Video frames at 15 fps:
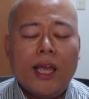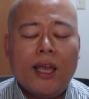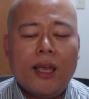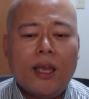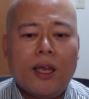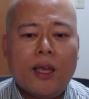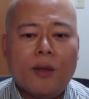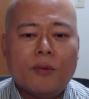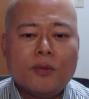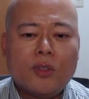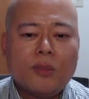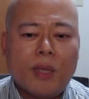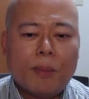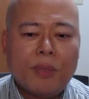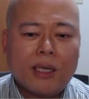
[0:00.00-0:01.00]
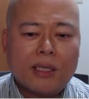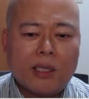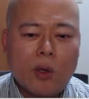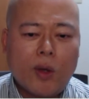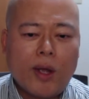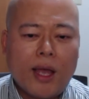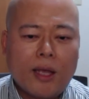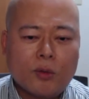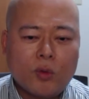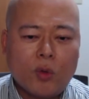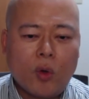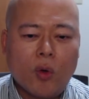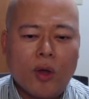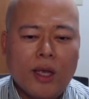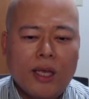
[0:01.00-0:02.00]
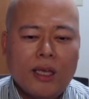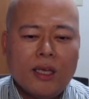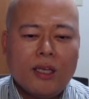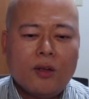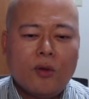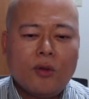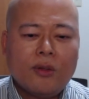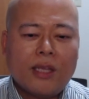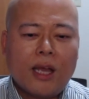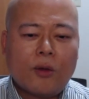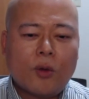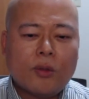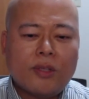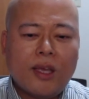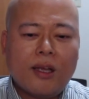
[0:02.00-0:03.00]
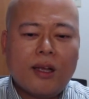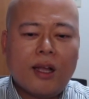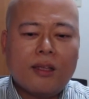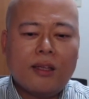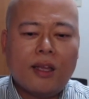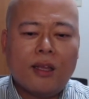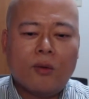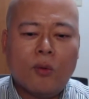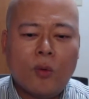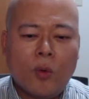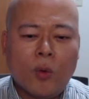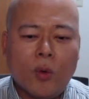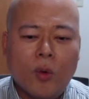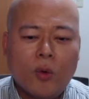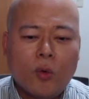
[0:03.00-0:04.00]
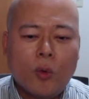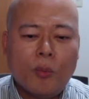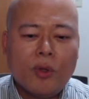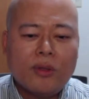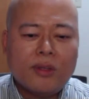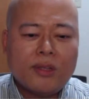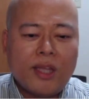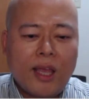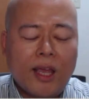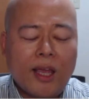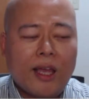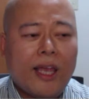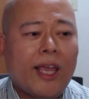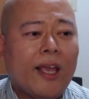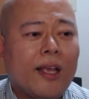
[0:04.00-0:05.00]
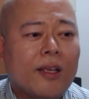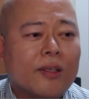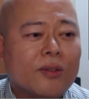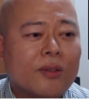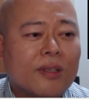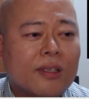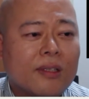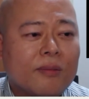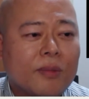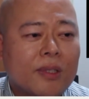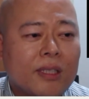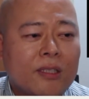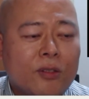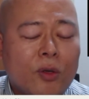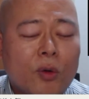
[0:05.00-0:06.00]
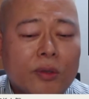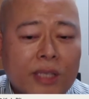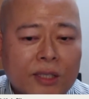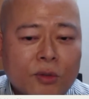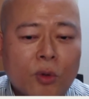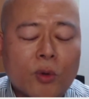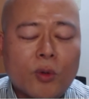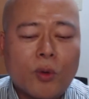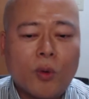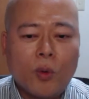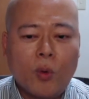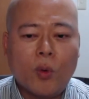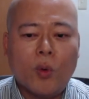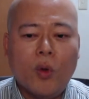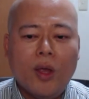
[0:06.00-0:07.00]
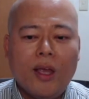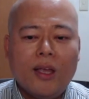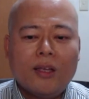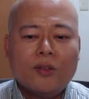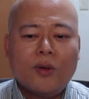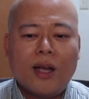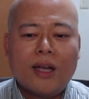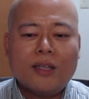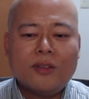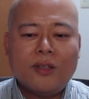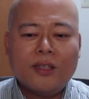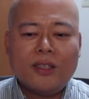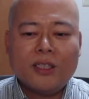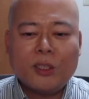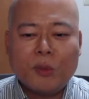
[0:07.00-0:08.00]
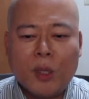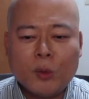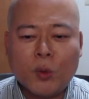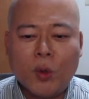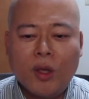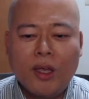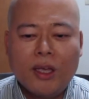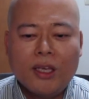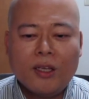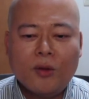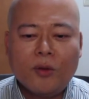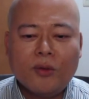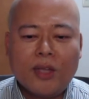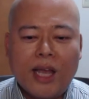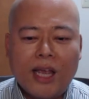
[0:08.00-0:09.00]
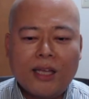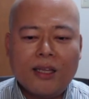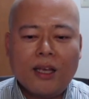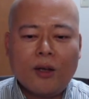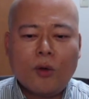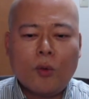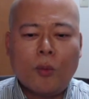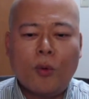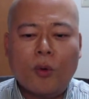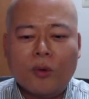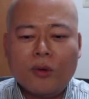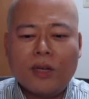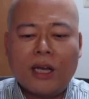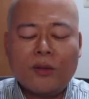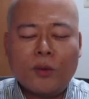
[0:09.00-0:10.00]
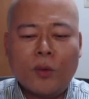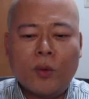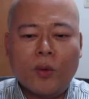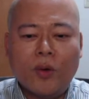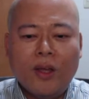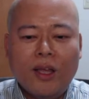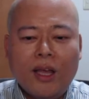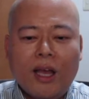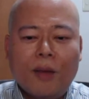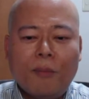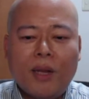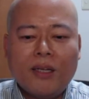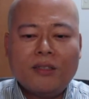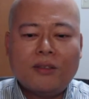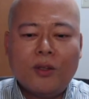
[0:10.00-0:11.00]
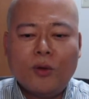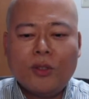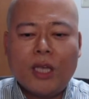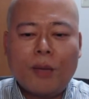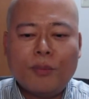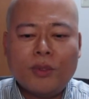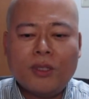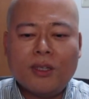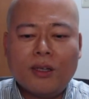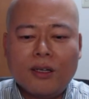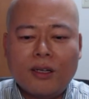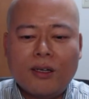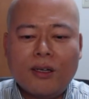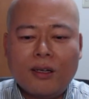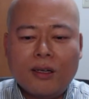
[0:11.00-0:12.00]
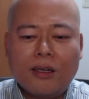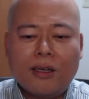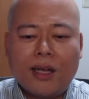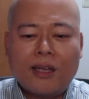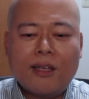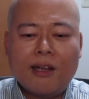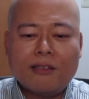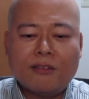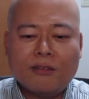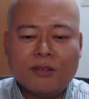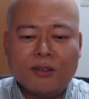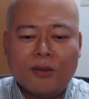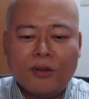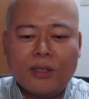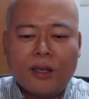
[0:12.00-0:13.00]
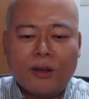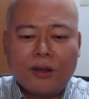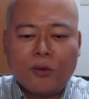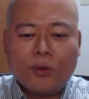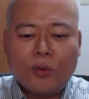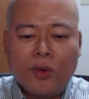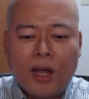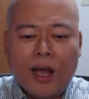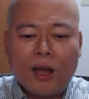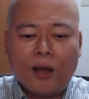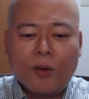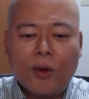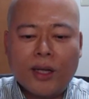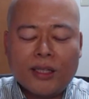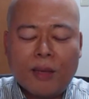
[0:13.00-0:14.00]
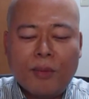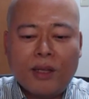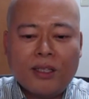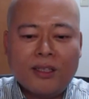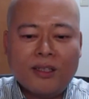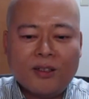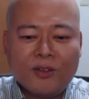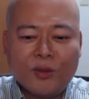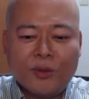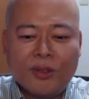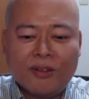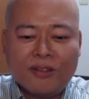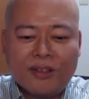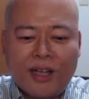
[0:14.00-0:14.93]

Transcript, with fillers: えー、少しまあ見方を変えると、いろんな固定観念をこう持って、えー、いるような状況を、外れてしまうと、いろんなアイデアがここもあのあまりステレオタイプに限らず、いろんなことがこう頭にこう